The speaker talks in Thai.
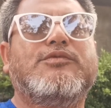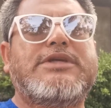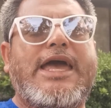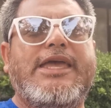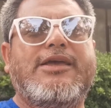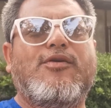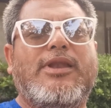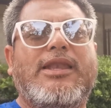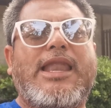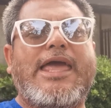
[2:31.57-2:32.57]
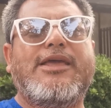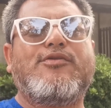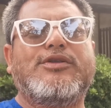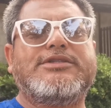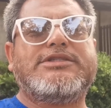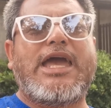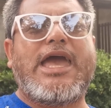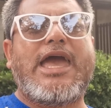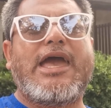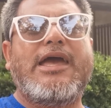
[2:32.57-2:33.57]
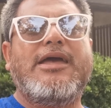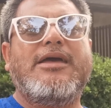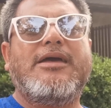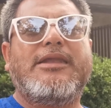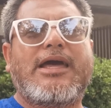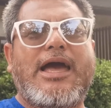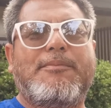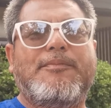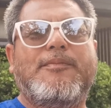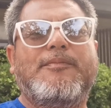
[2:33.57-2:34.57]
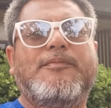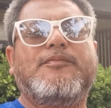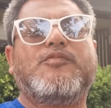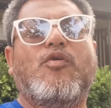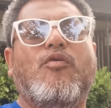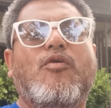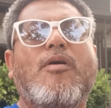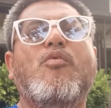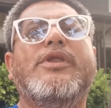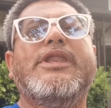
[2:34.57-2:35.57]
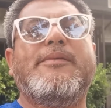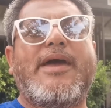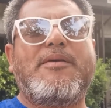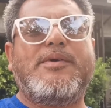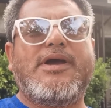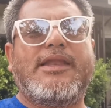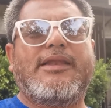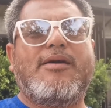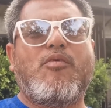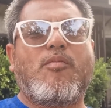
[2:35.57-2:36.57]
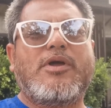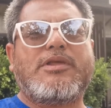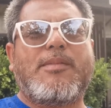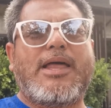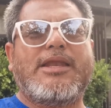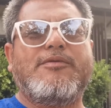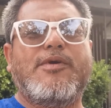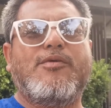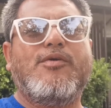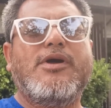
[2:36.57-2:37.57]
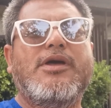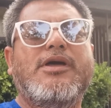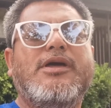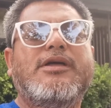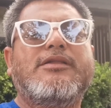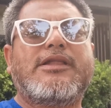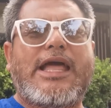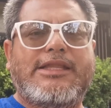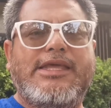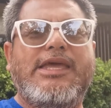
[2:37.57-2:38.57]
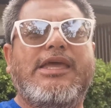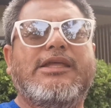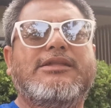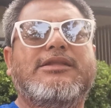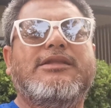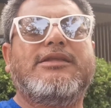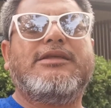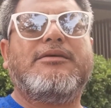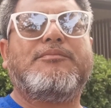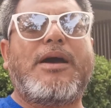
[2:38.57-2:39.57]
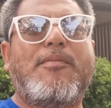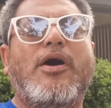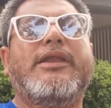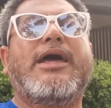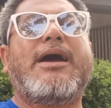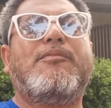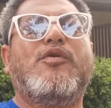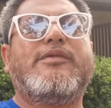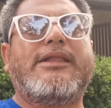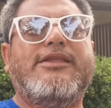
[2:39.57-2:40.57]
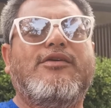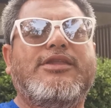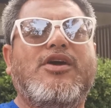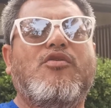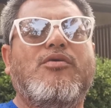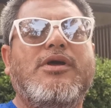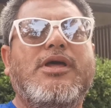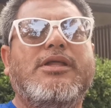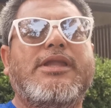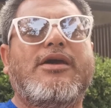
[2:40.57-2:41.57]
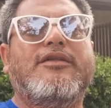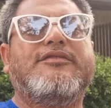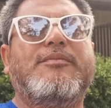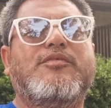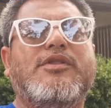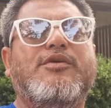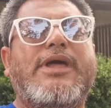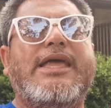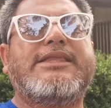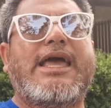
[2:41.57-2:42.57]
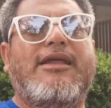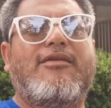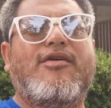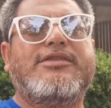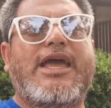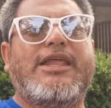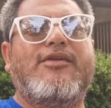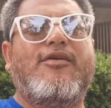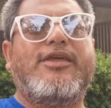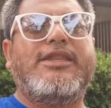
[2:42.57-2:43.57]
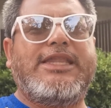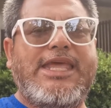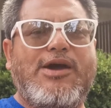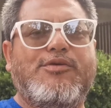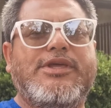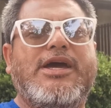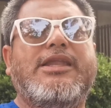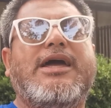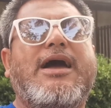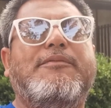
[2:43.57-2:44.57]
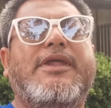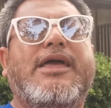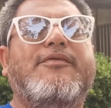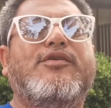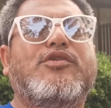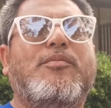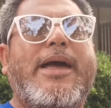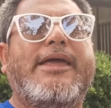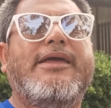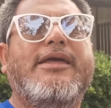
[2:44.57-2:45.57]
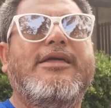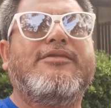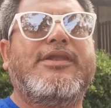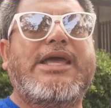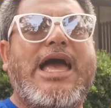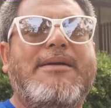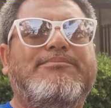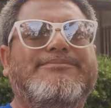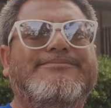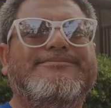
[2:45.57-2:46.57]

ใจกดไลค์กดแชร์นะครับ ส่งข้อมูลดีๆ ไปให้เพื่อน แล้วผมก็จะมารีวิวสถานที่พักผ่อนนะครับรวมสถานที่ท่องเที่ยวในคอนเซปต์ท่องเที่ยวไทยใจหลักร้อยใจน้อยเที่ยวเยอะนะครับ ในวิดีโอต่อไป สวัสดีครับ